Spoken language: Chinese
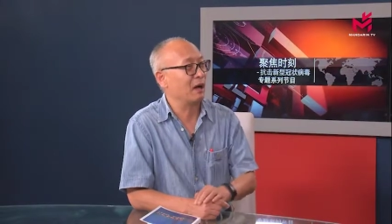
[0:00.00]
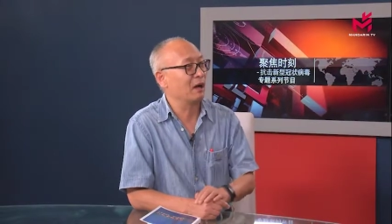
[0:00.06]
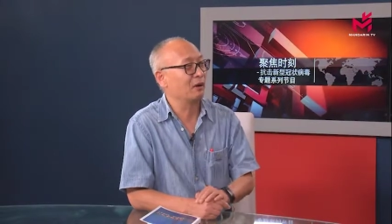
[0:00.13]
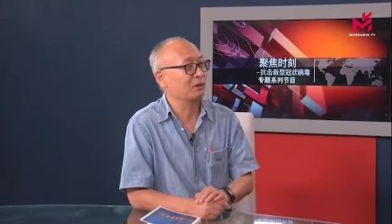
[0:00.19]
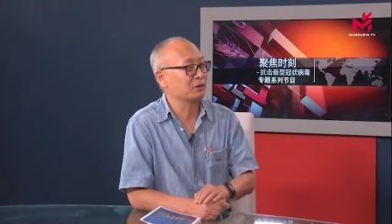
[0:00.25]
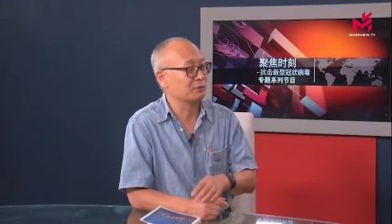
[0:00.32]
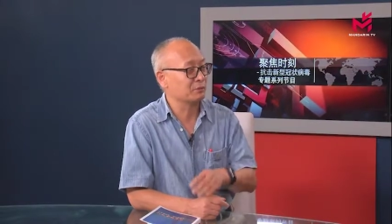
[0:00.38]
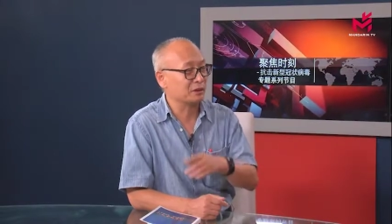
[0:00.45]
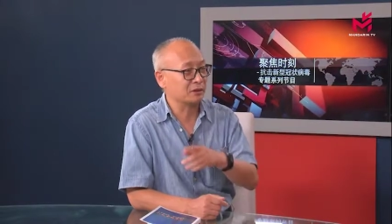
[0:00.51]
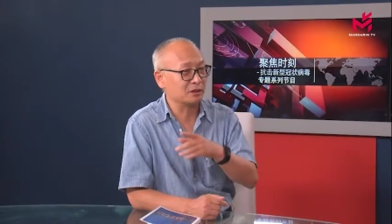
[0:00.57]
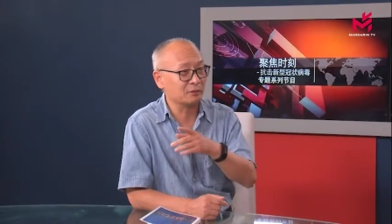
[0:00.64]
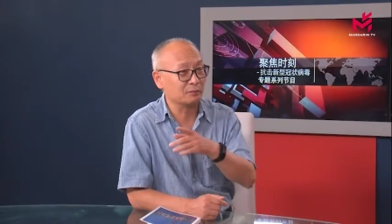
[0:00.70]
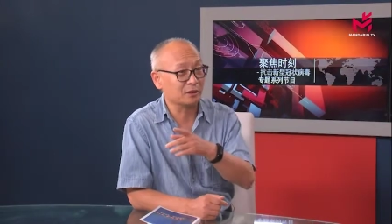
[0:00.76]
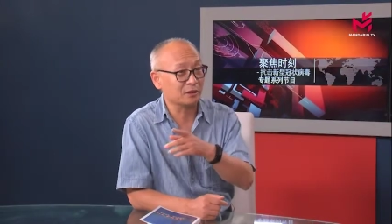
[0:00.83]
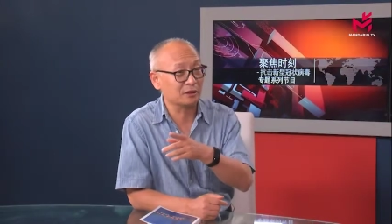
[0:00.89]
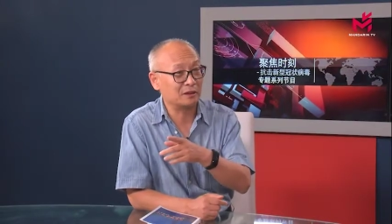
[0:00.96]
哎呀，怎么怎
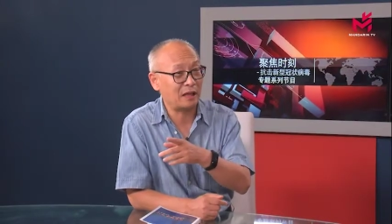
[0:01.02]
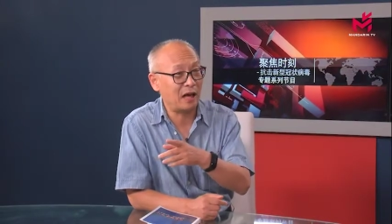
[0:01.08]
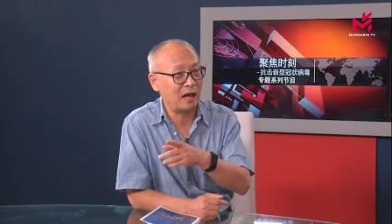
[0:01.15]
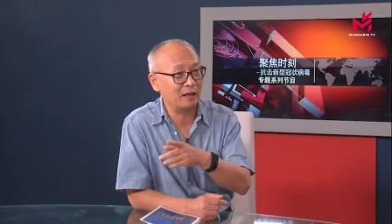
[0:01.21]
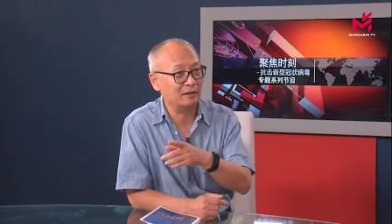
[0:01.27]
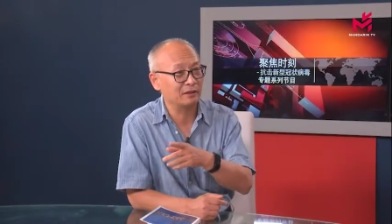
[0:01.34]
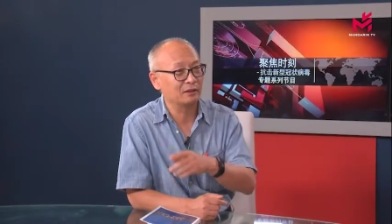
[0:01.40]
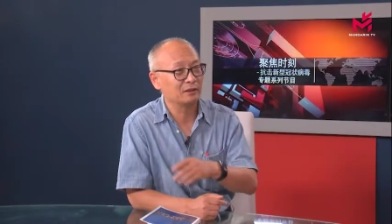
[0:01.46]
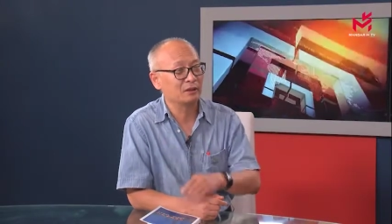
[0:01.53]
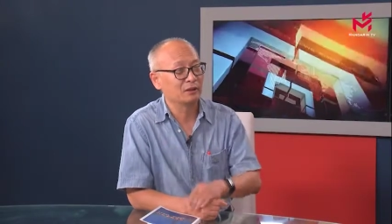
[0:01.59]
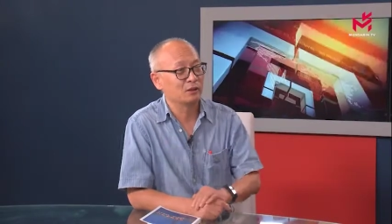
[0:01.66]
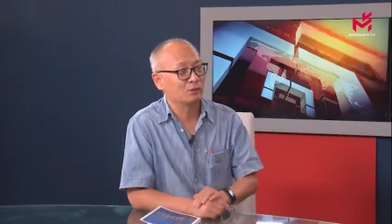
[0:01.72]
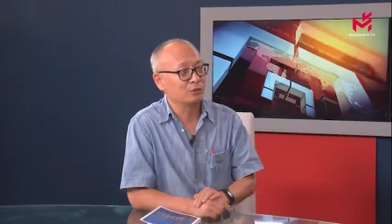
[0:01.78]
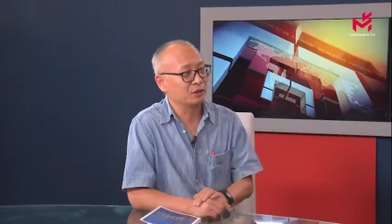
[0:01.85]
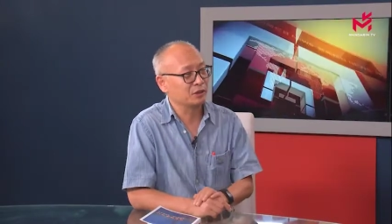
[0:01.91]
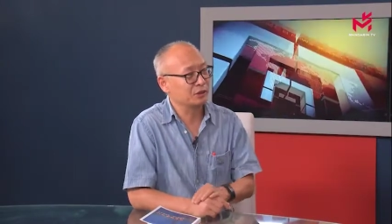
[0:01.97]
么能是他呢？
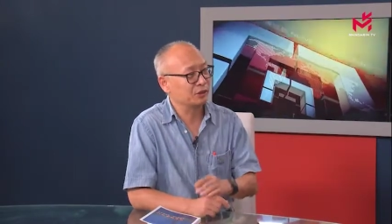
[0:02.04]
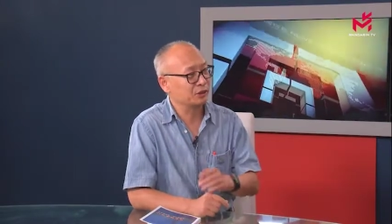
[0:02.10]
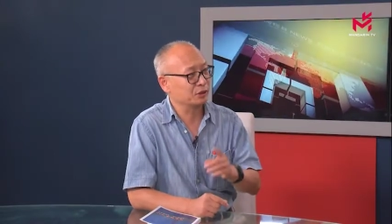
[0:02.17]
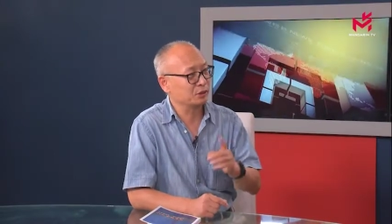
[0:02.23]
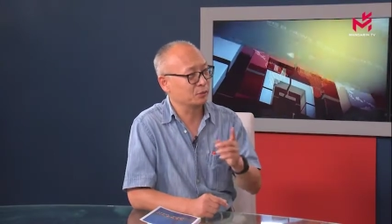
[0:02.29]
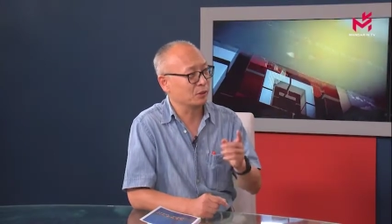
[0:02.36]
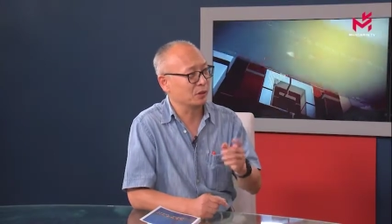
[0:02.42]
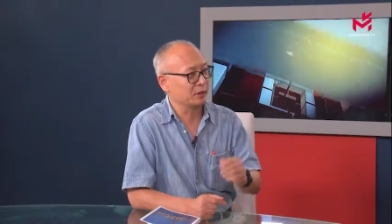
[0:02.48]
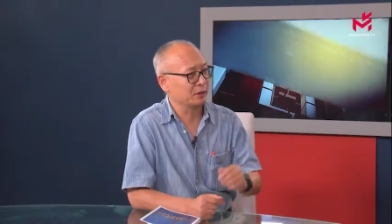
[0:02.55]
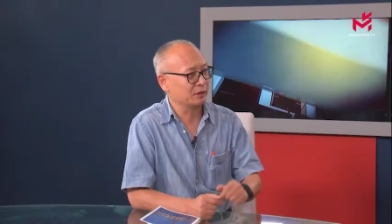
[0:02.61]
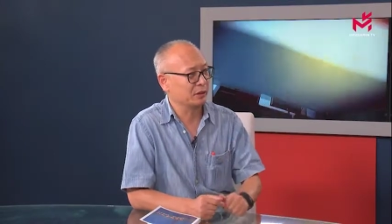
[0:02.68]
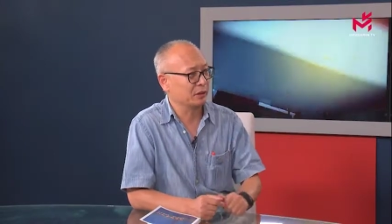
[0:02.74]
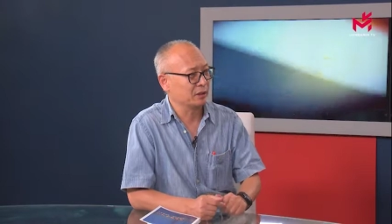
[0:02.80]
我记得是我